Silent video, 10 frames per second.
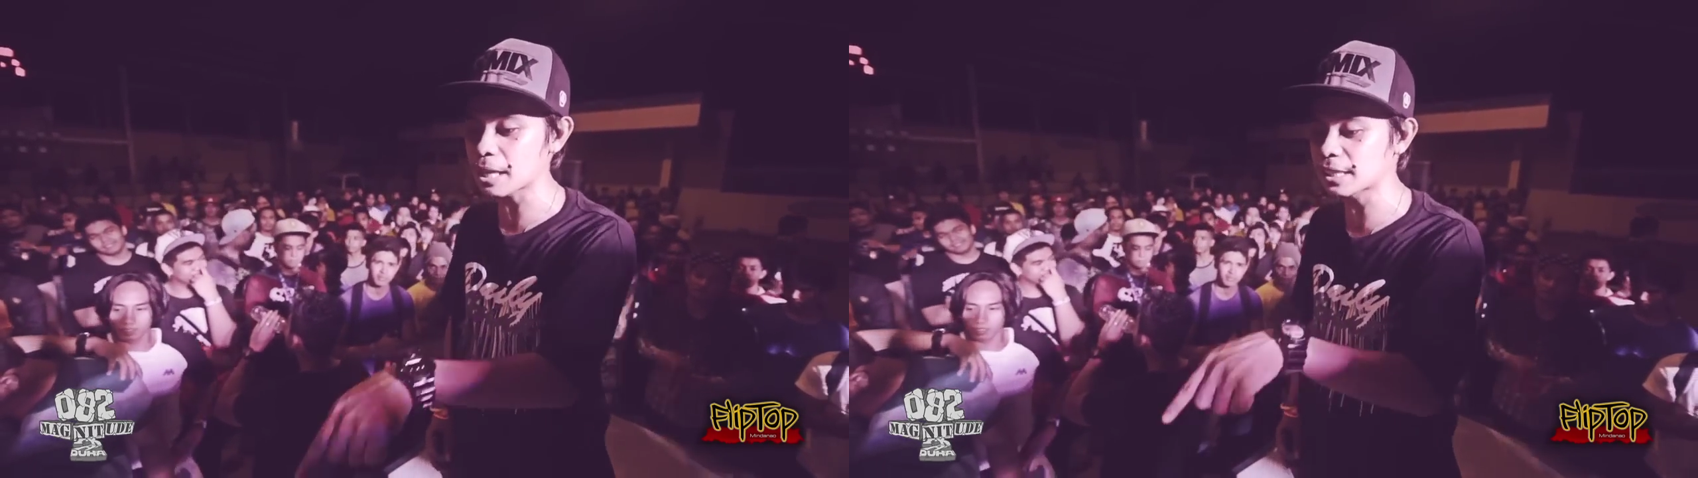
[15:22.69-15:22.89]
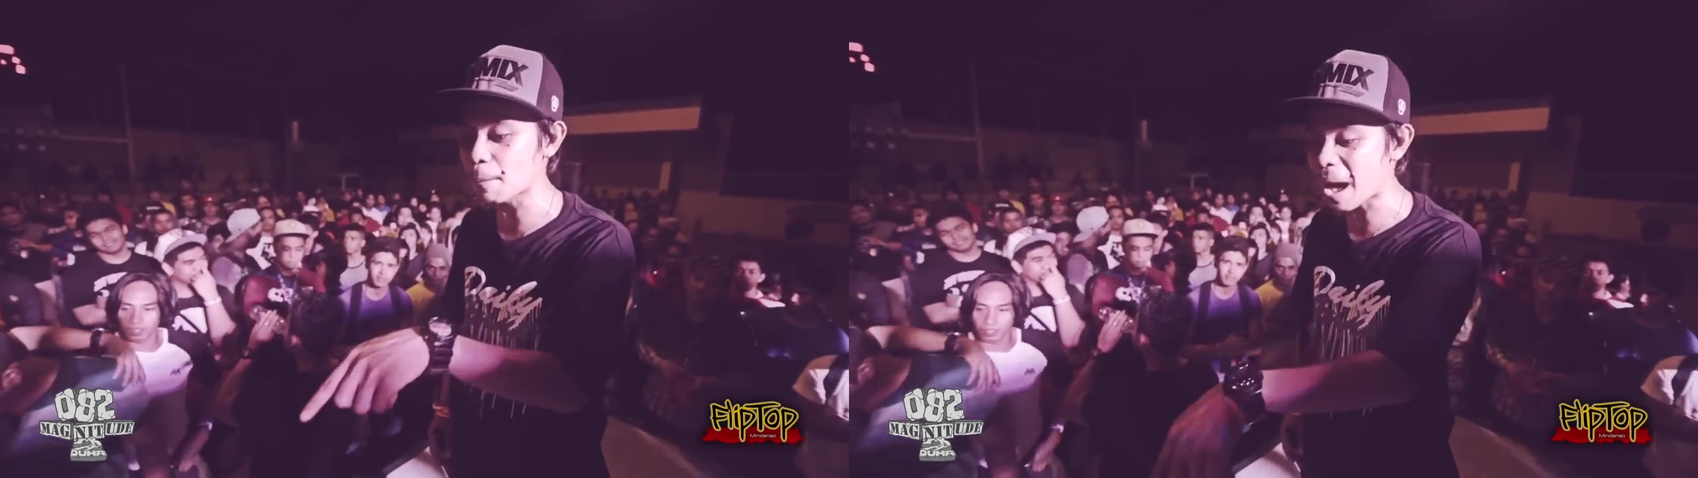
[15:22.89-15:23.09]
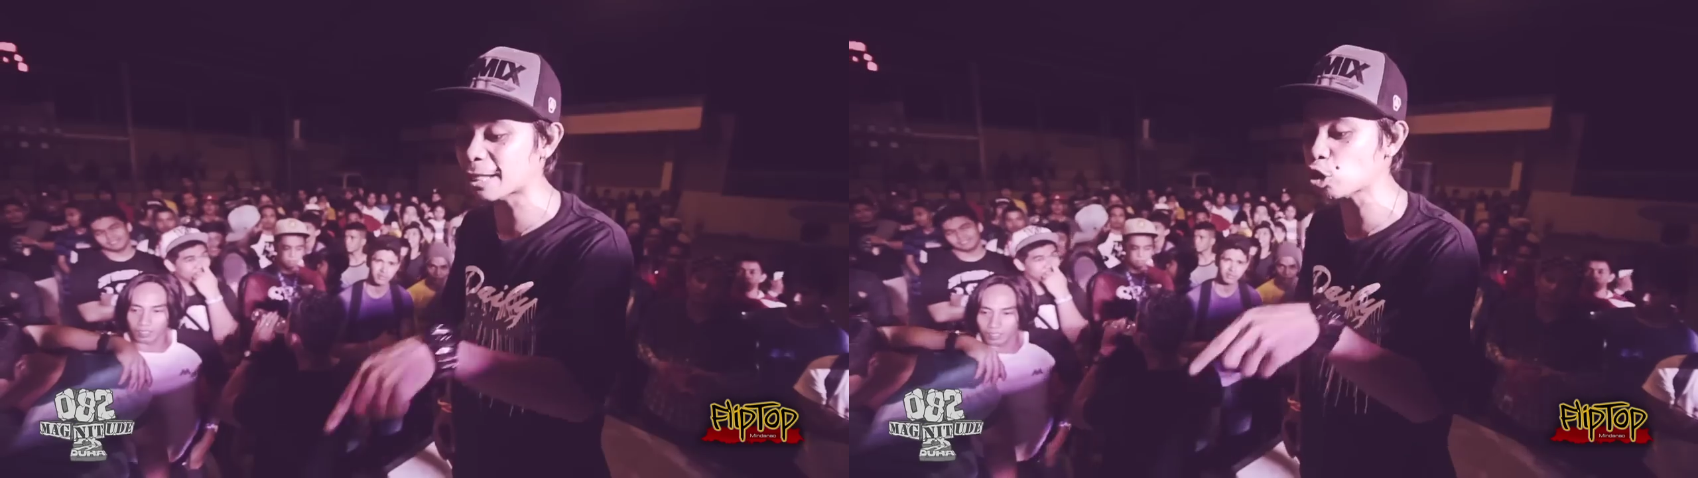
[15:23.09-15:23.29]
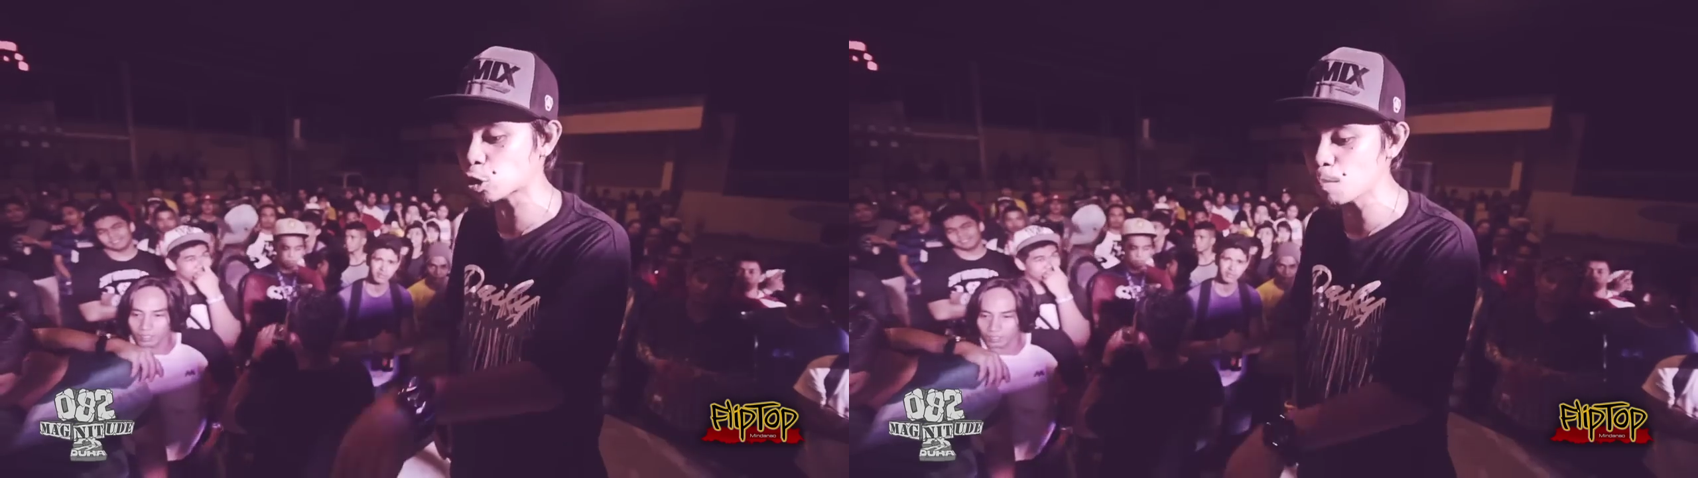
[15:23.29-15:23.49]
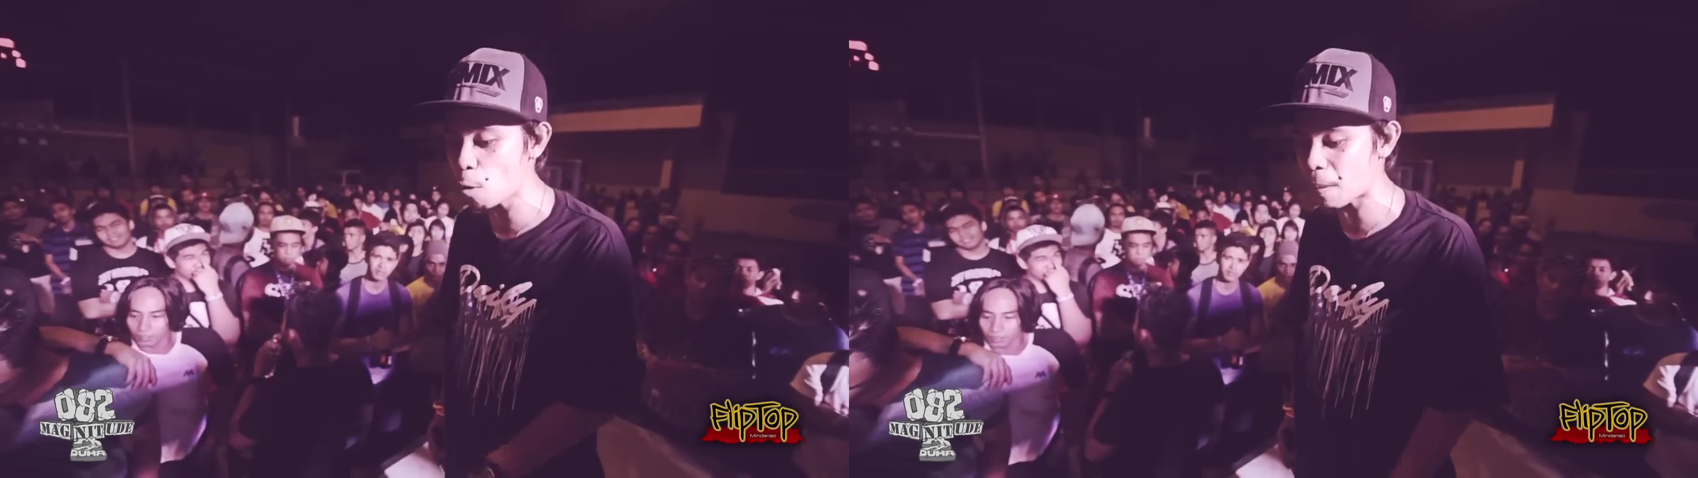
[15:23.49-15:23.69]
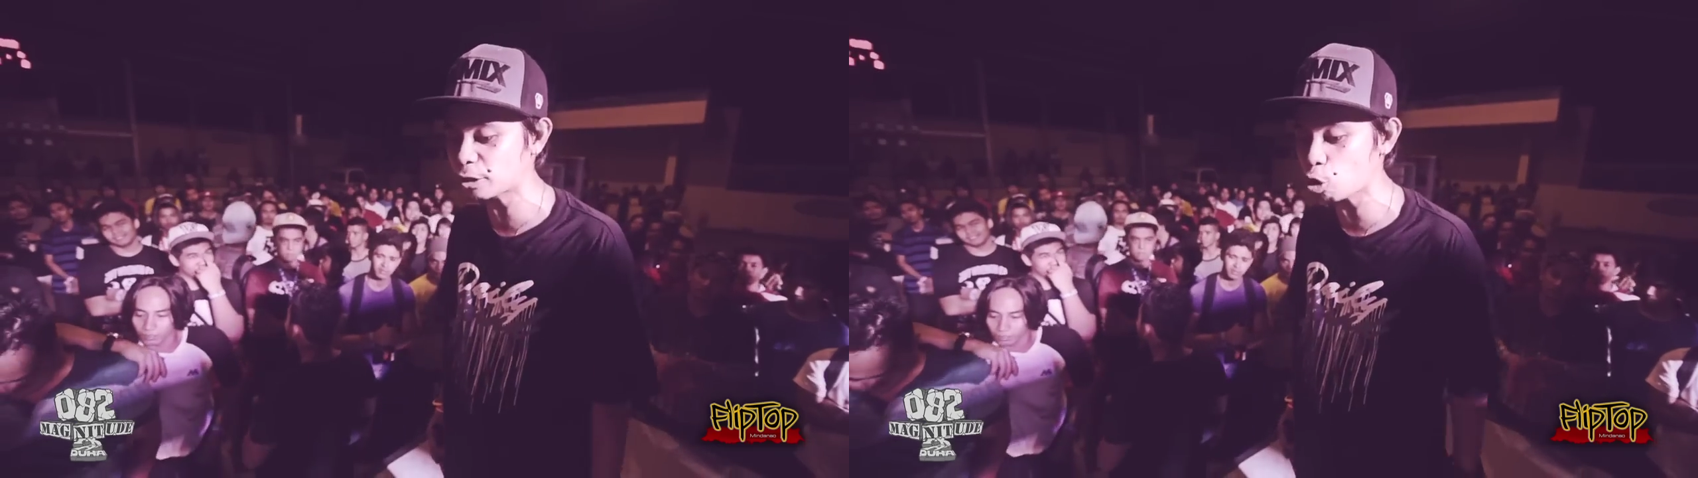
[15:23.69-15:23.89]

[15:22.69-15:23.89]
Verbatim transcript: sapatos mo pang